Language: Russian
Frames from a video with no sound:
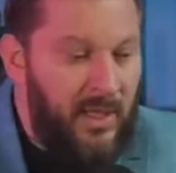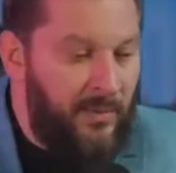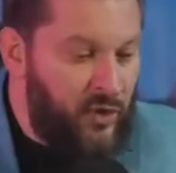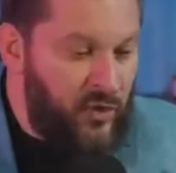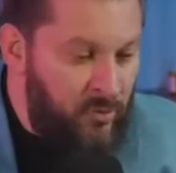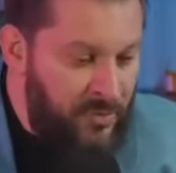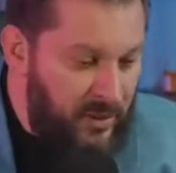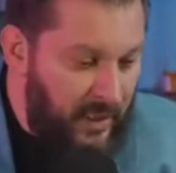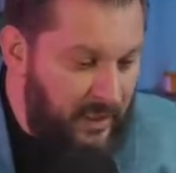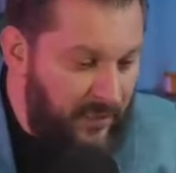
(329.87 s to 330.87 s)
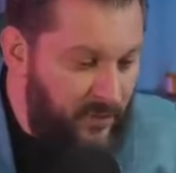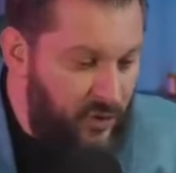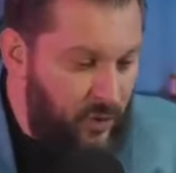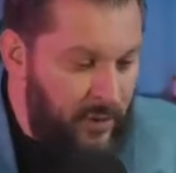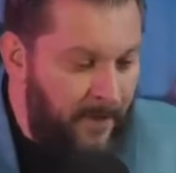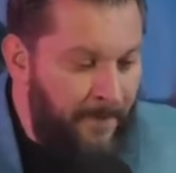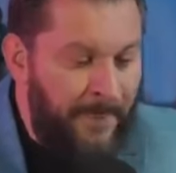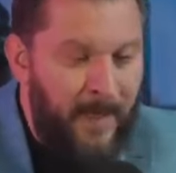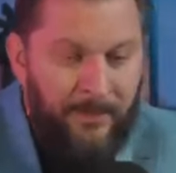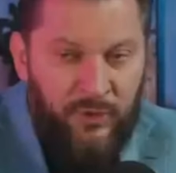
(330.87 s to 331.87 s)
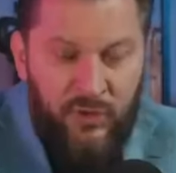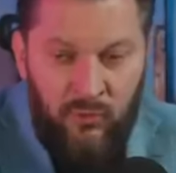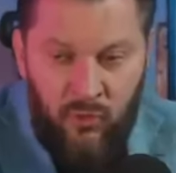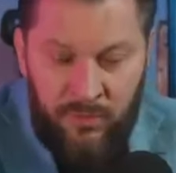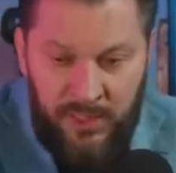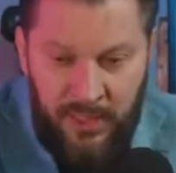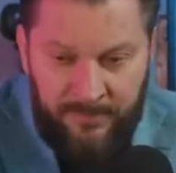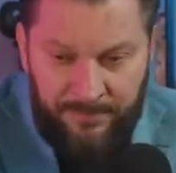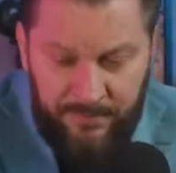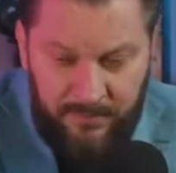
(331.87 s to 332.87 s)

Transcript: Почему мне так не везет, почему у меня